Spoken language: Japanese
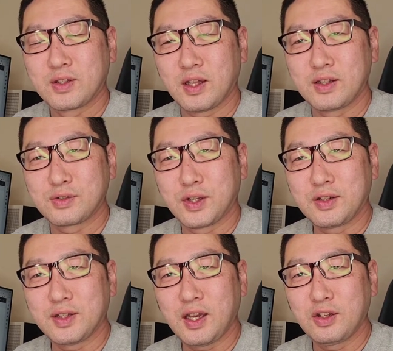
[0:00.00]
なんで、そ
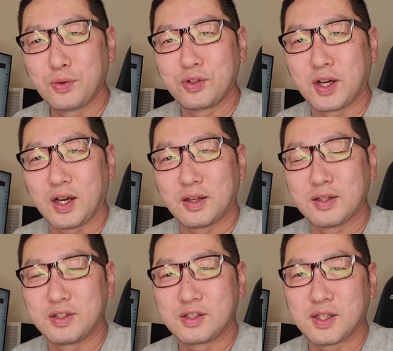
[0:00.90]
れくらいのものが
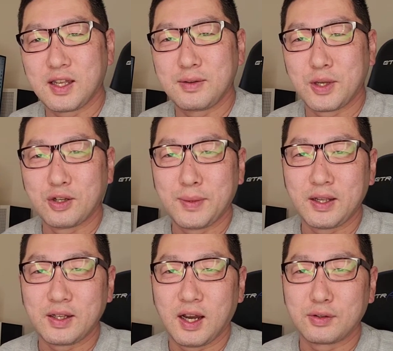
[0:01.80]
実際に目の
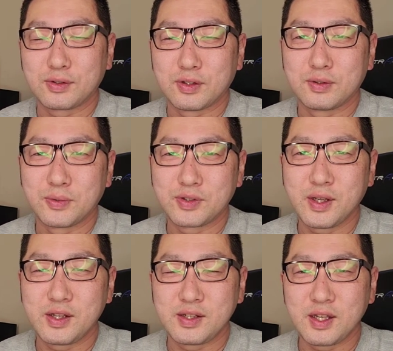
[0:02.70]
前にあると。もうす
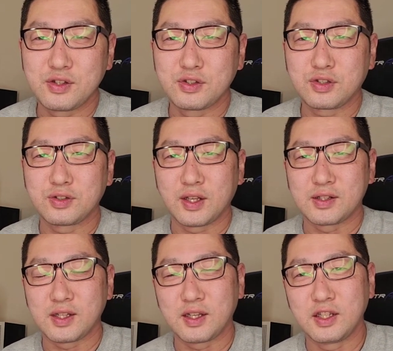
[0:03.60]
でに2019年
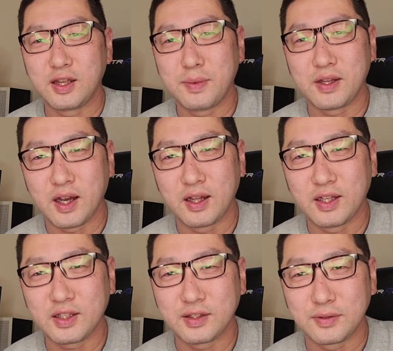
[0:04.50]
ですね、2年前に
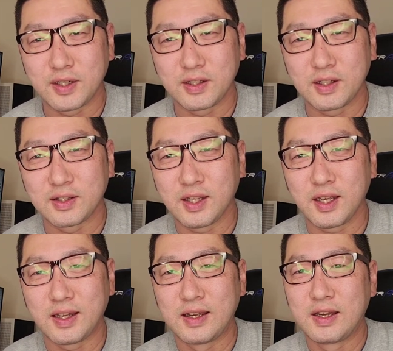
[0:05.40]
できてるわけなの
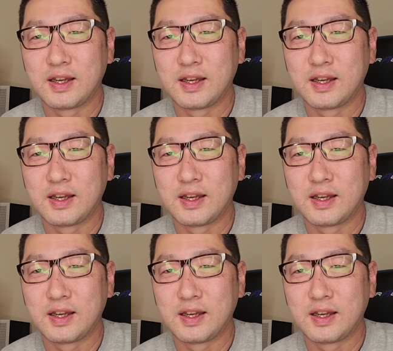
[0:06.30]
で、